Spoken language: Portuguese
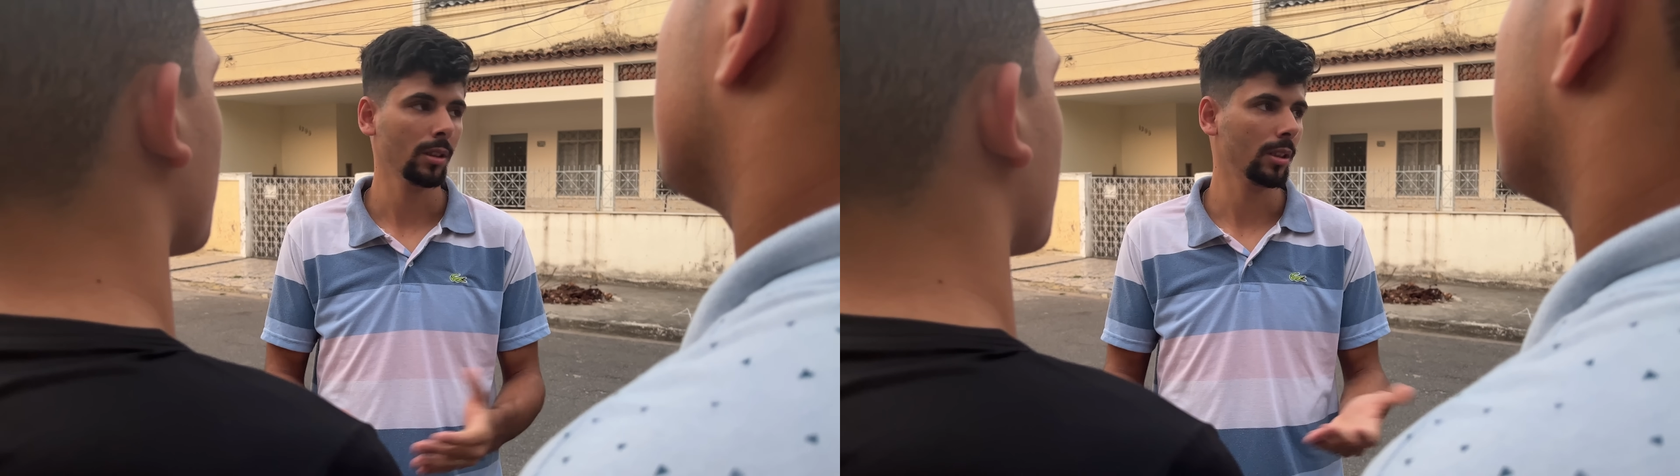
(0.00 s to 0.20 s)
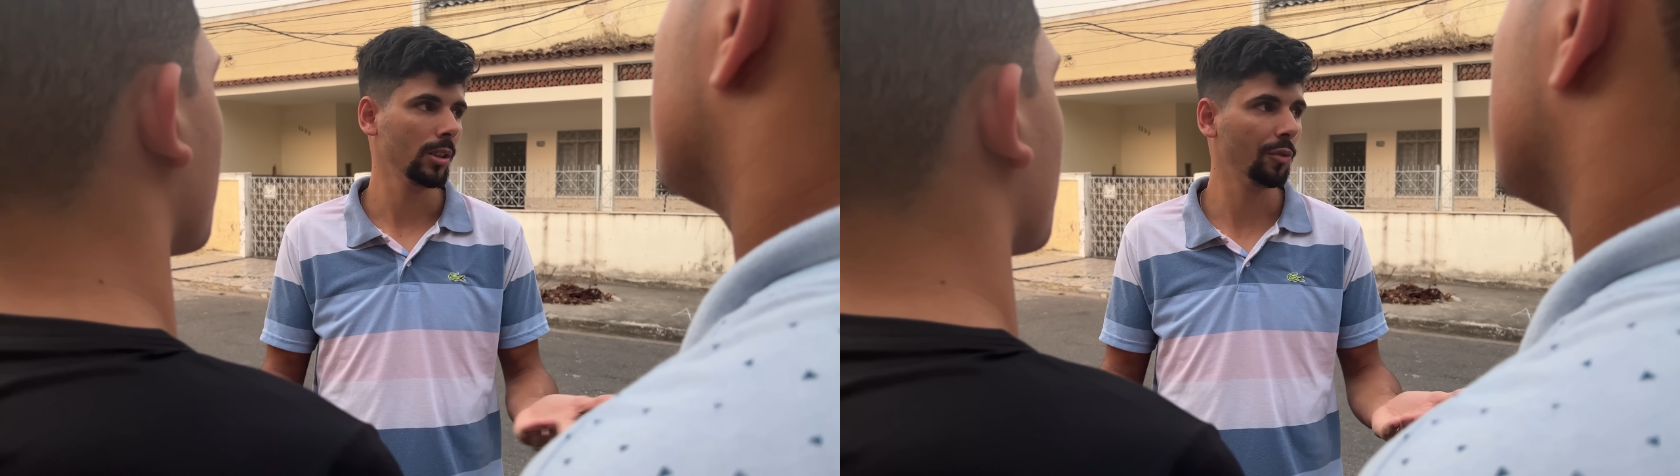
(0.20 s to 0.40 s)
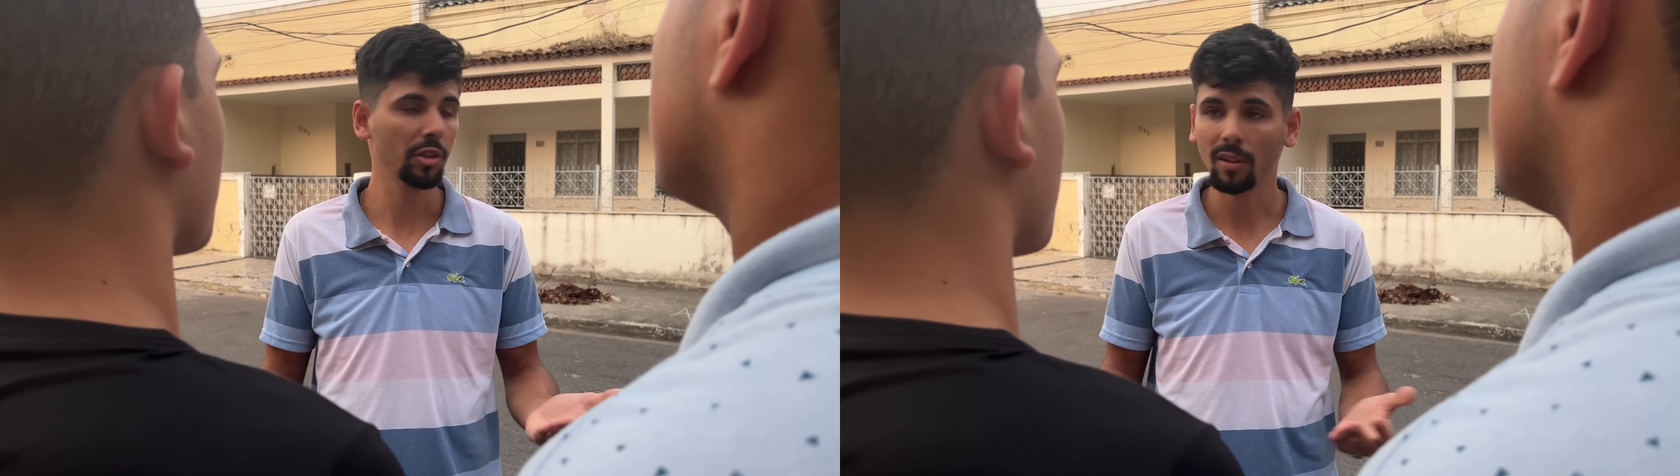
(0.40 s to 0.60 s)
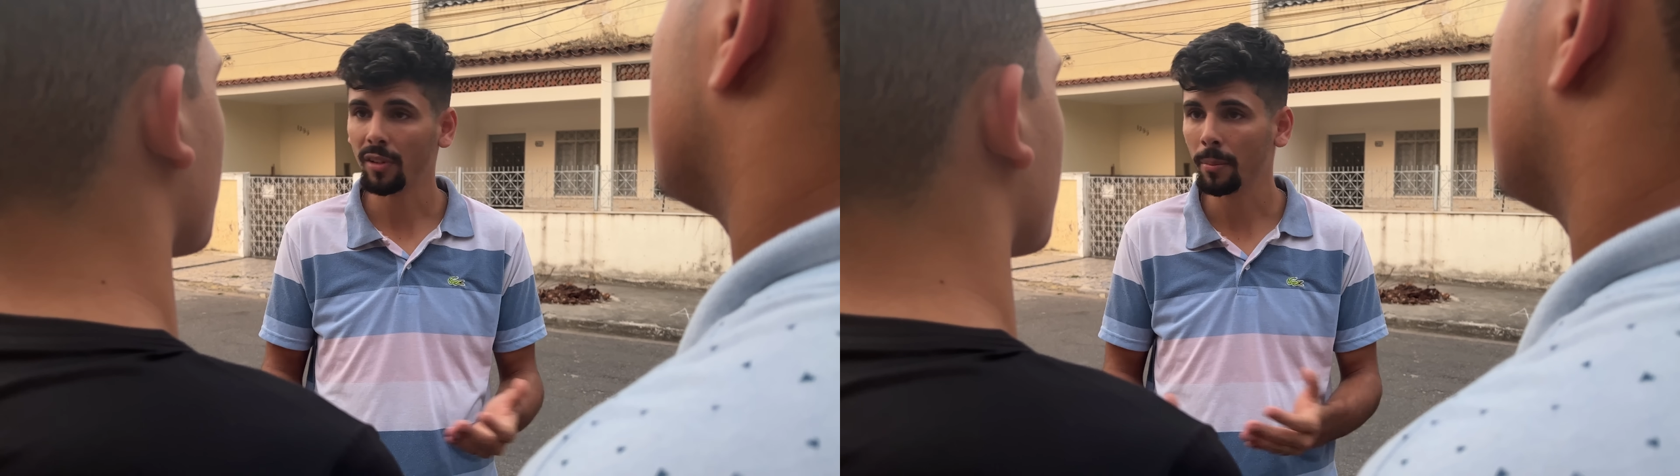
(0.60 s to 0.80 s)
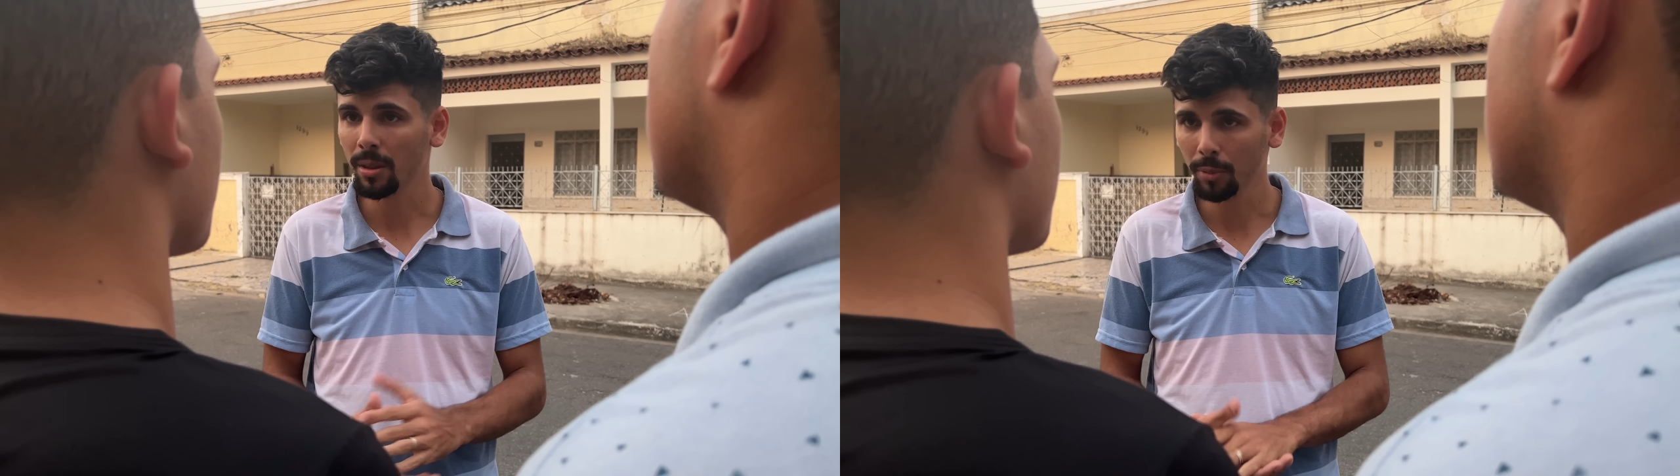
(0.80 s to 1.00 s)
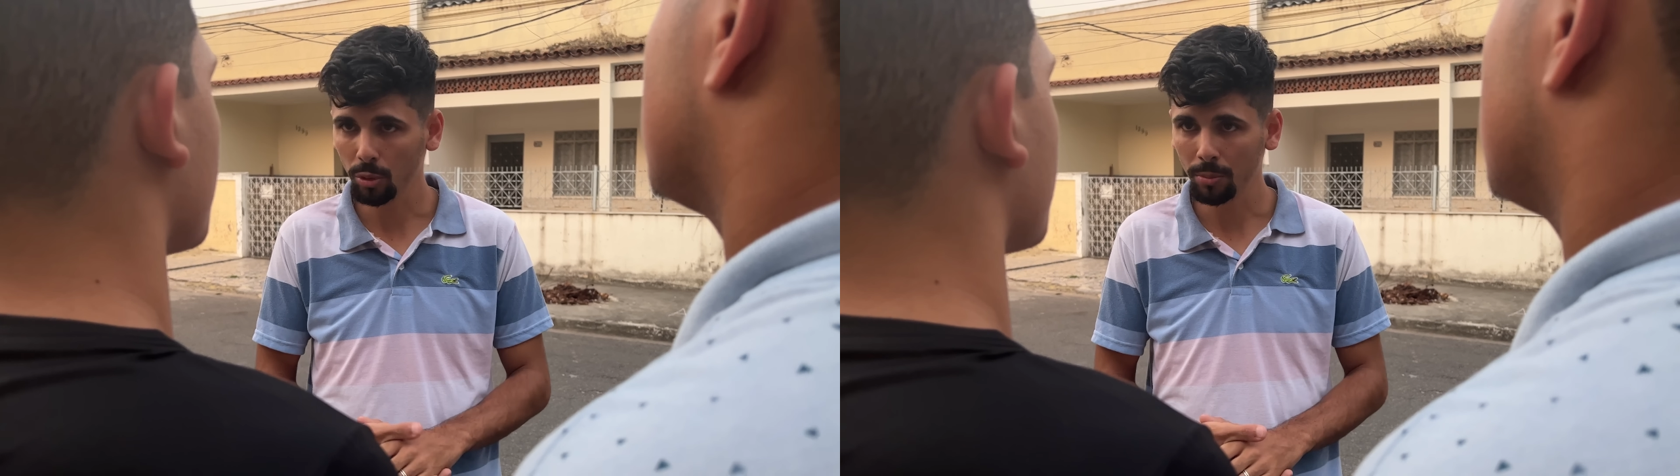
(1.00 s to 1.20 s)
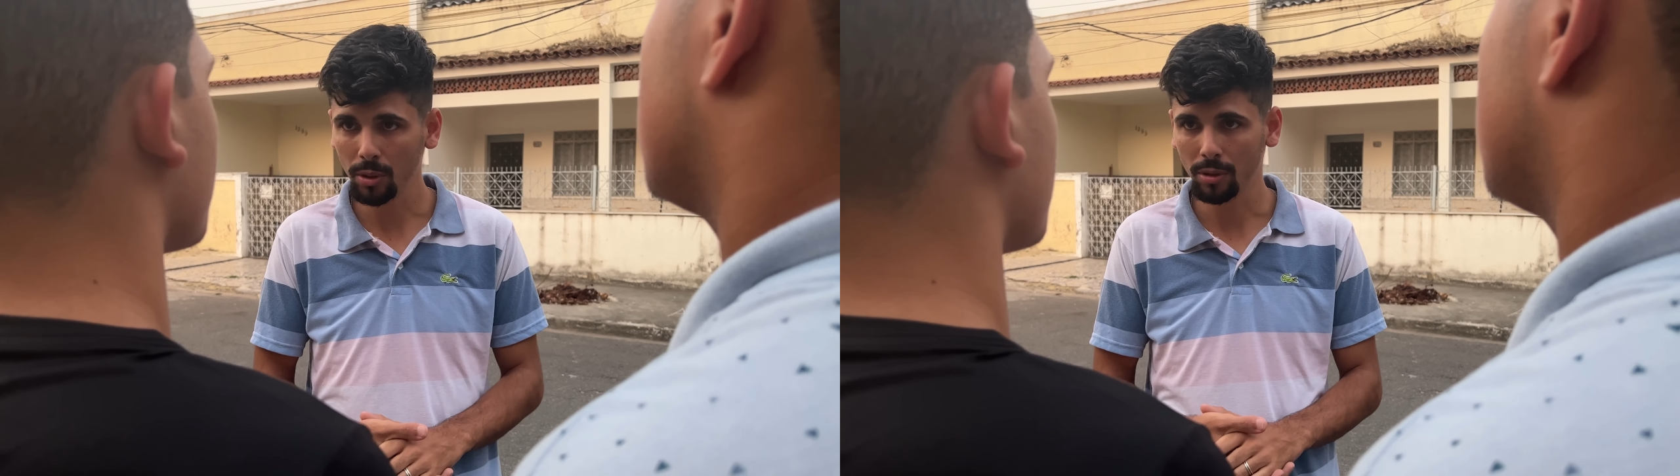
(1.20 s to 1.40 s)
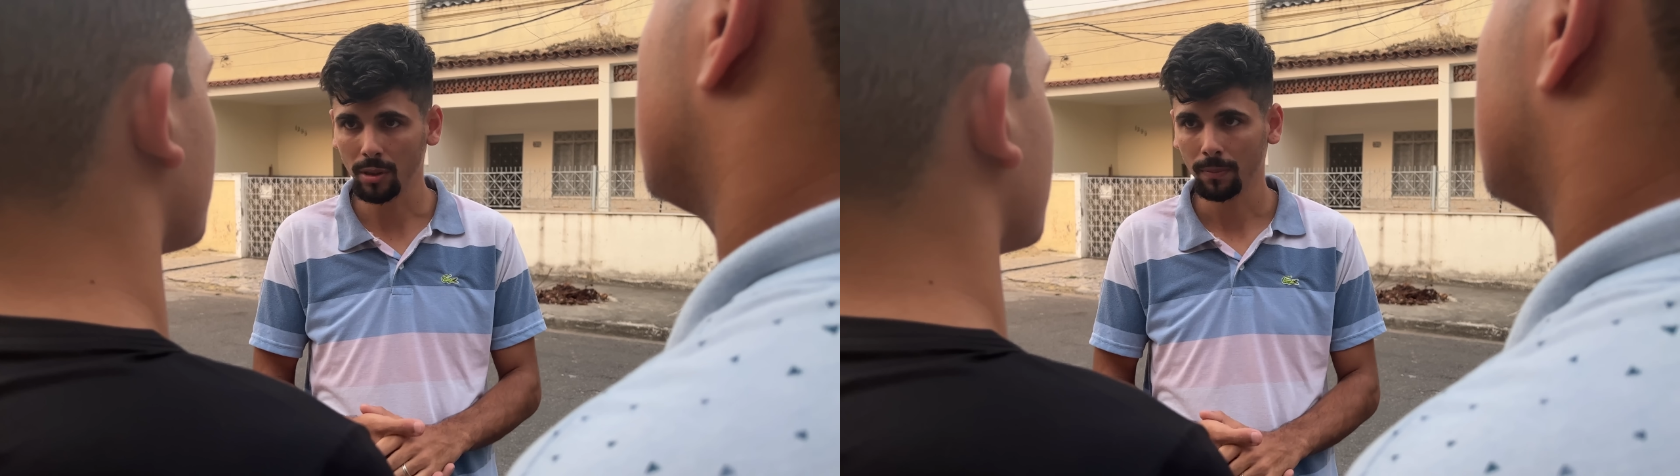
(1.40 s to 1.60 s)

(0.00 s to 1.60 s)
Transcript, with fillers: e eu vim de uma família muito humilde.